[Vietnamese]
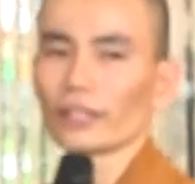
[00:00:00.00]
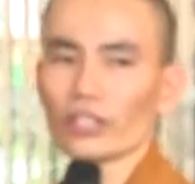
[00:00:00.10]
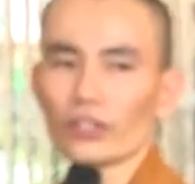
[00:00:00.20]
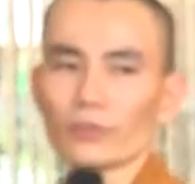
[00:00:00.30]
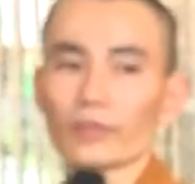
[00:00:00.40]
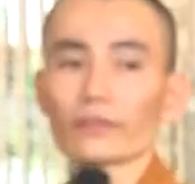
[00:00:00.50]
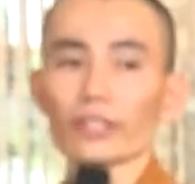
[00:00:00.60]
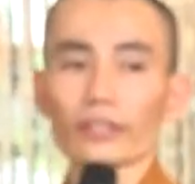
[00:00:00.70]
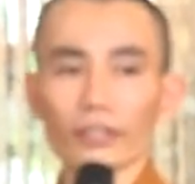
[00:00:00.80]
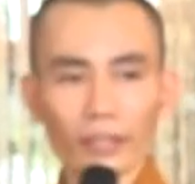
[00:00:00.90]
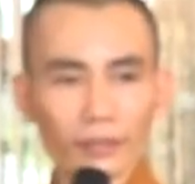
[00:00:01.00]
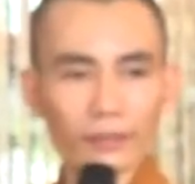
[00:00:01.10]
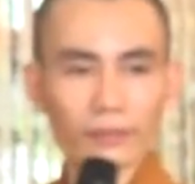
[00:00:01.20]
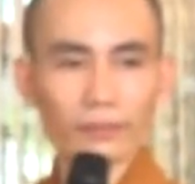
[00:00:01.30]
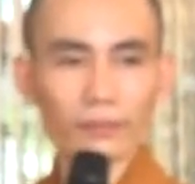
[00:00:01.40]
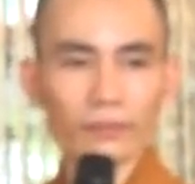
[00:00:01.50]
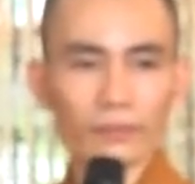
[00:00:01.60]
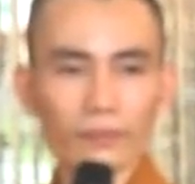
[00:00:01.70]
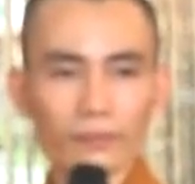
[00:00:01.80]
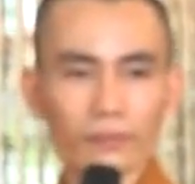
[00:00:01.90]
phải đi vô bệnh viện rồi đó,
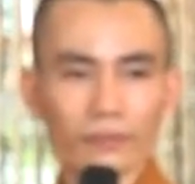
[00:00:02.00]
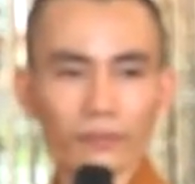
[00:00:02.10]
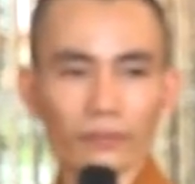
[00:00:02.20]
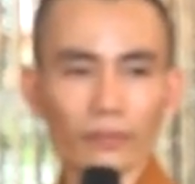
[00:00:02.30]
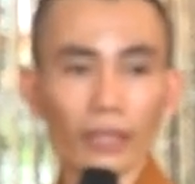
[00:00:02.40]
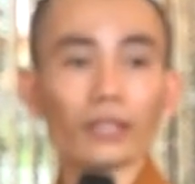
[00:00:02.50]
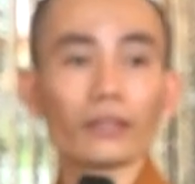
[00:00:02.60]
phải